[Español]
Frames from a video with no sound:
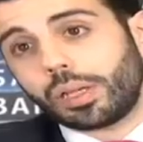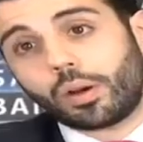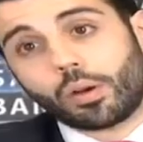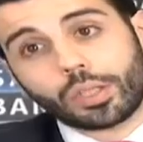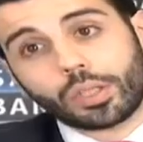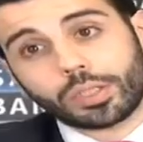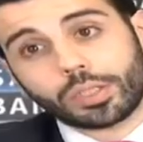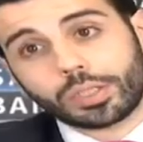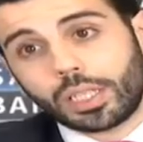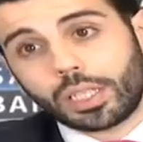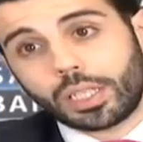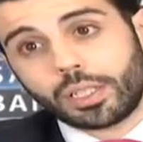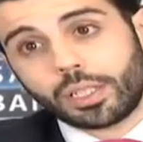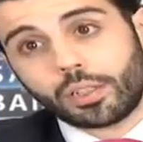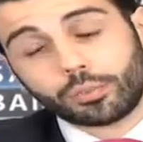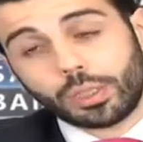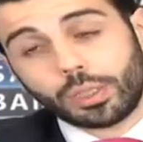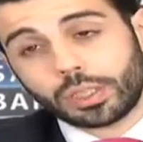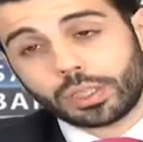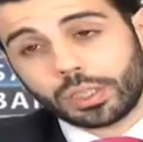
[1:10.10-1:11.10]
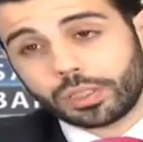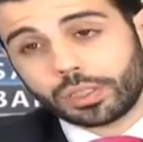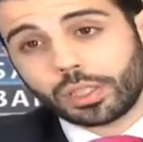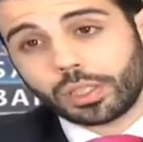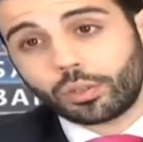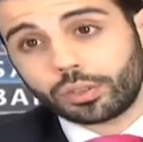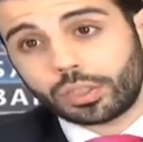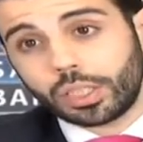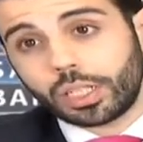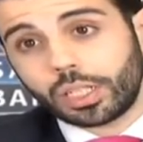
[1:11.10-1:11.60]
mejores de, 2013... se
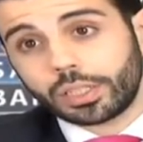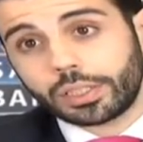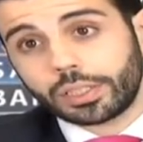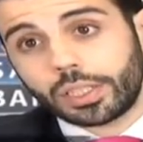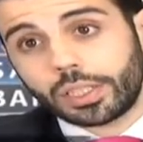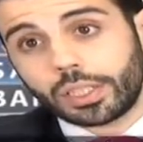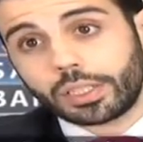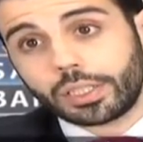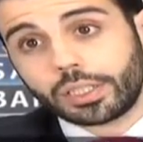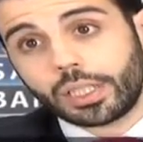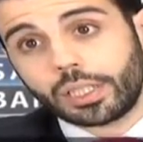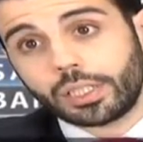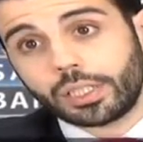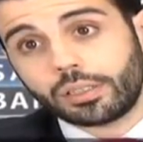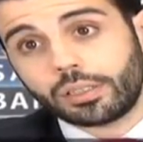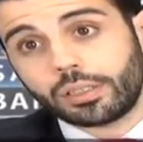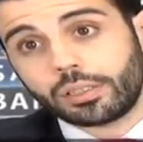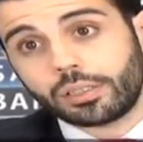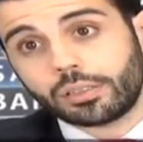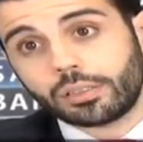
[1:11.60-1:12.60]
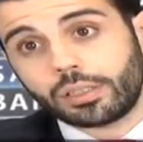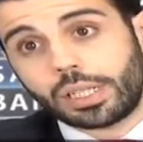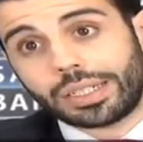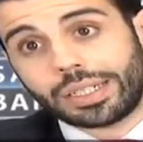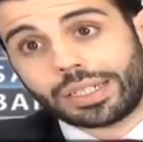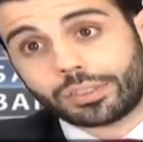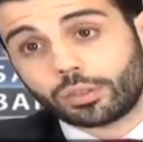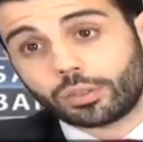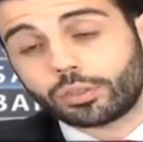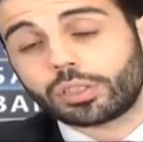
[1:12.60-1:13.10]
consigan en,
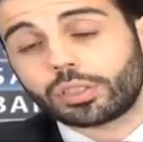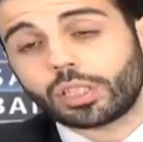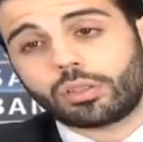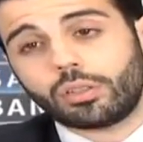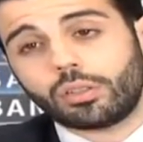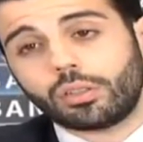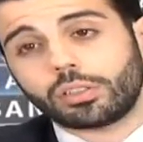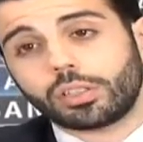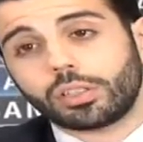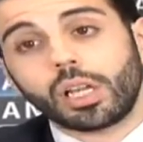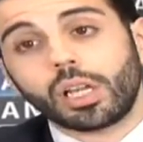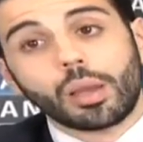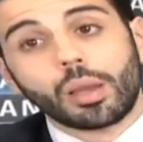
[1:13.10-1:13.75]
esos sectores.